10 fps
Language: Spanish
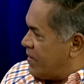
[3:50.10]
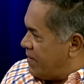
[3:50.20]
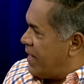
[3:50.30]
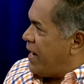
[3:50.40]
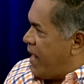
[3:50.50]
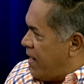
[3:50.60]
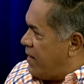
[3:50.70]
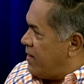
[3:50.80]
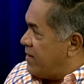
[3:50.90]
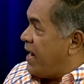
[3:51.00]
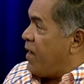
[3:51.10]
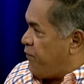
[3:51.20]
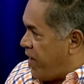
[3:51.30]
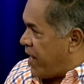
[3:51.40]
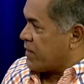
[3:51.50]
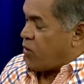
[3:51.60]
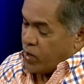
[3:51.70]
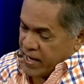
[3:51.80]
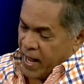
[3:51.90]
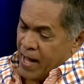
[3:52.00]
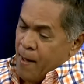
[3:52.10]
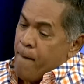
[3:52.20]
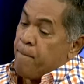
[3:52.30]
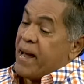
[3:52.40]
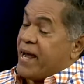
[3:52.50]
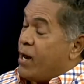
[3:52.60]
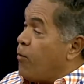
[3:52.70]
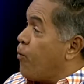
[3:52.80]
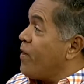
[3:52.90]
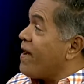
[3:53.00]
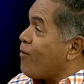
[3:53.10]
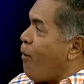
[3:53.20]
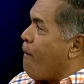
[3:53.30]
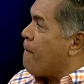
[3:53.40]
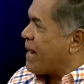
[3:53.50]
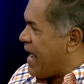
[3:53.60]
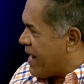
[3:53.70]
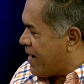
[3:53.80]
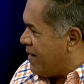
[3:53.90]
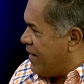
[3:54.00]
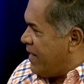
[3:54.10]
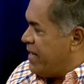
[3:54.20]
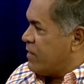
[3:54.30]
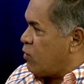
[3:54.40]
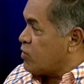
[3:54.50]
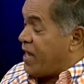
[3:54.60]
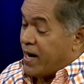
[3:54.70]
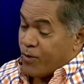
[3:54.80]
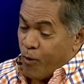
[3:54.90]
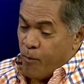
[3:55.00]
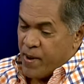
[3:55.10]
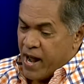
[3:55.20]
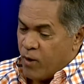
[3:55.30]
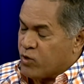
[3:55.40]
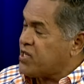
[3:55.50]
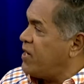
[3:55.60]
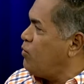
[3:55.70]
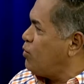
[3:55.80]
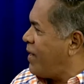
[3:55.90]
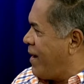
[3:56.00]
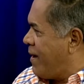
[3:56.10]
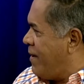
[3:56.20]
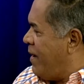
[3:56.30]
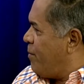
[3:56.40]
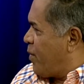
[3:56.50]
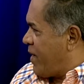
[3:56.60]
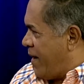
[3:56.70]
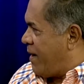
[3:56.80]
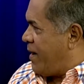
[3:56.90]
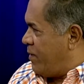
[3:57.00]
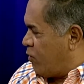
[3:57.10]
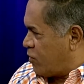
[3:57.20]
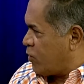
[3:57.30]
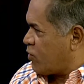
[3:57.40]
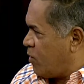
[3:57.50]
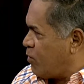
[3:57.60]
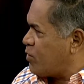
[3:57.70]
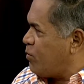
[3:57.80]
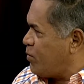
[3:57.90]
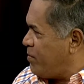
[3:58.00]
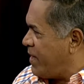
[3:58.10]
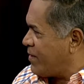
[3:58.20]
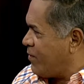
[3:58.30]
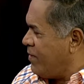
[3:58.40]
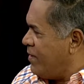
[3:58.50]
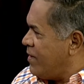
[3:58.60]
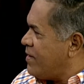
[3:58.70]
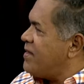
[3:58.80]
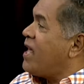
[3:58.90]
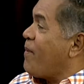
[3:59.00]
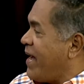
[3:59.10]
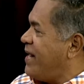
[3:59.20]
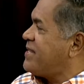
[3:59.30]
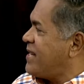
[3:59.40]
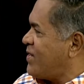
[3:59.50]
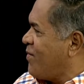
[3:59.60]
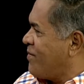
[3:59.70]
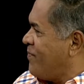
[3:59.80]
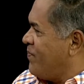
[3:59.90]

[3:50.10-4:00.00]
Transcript: de la, de la fe católica para que lo puedan comprar. Y entonces al comprarlo se nutren, porque nosotros somos un movimiento de evangelización.